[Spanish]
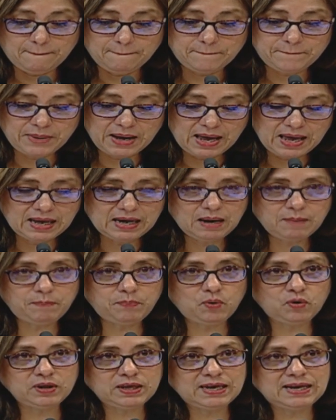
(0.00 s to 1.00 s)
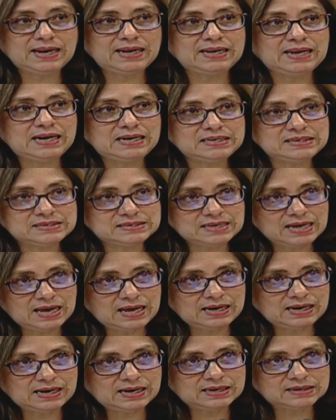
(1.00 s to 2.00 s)
para poder
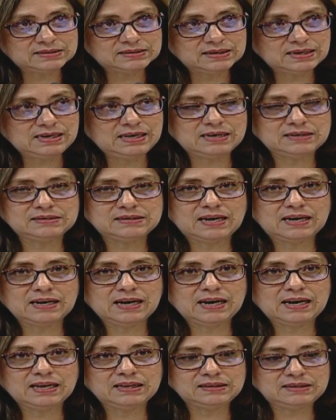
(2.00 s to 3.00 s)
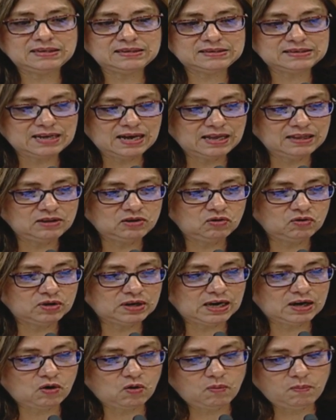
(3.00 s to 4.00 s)
analizarlas y estar garantizando
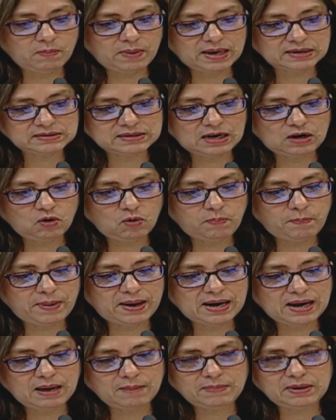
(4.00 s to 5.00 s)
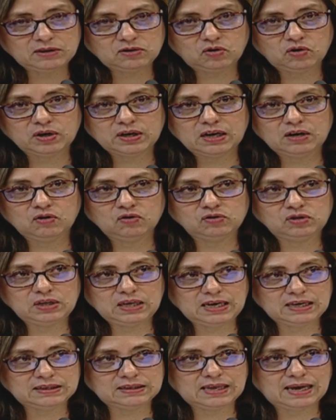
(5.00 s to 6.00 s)
que con base a los parámetros que nos
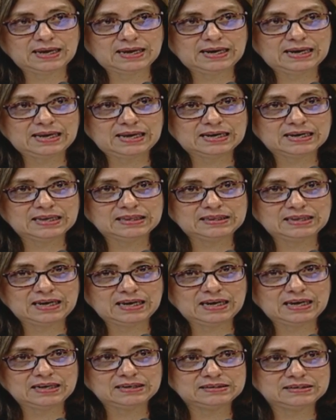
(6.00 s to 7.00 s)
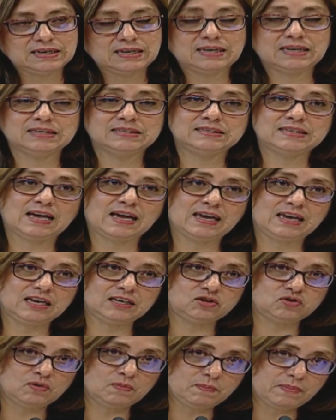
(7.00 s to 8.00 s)
dicta el RTS, que está
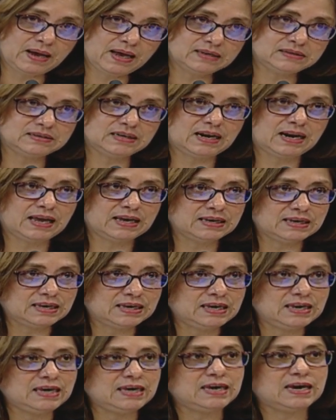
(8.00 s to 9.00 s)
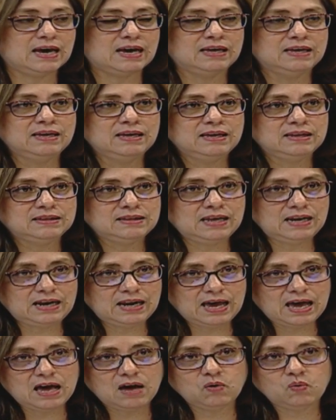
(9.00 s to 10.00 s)
hecho en base a la guía del
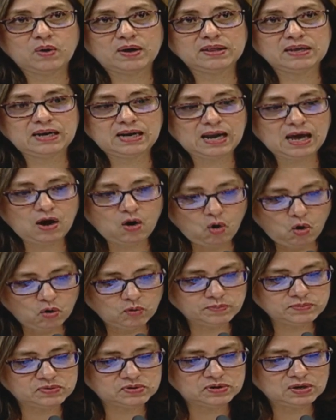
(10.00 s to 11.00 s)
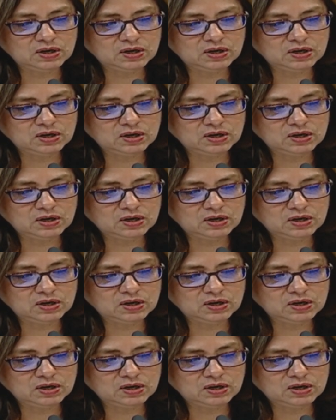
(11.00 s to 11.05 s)
agua de la OMS,